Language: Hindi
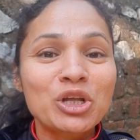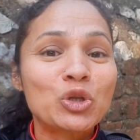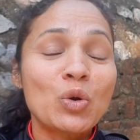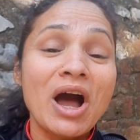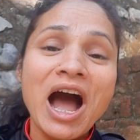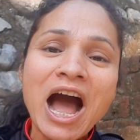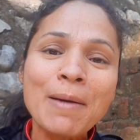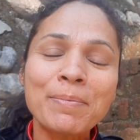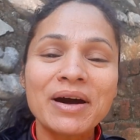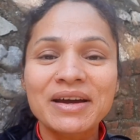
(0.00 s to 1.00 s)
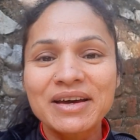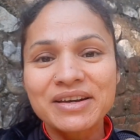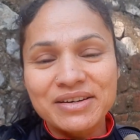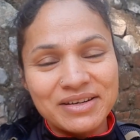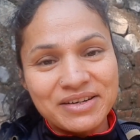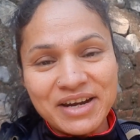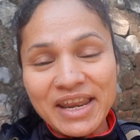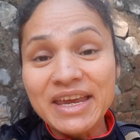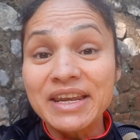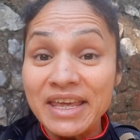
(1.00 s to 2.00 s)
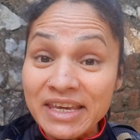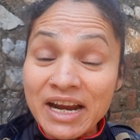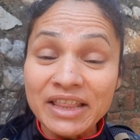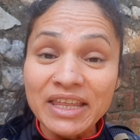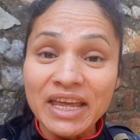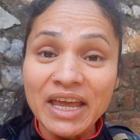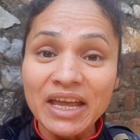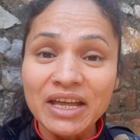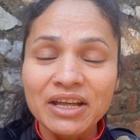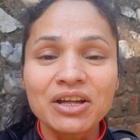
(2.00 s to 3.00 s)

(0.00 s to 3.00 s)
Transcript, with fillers: तो आप अगर रनिंग नहीं करते हैं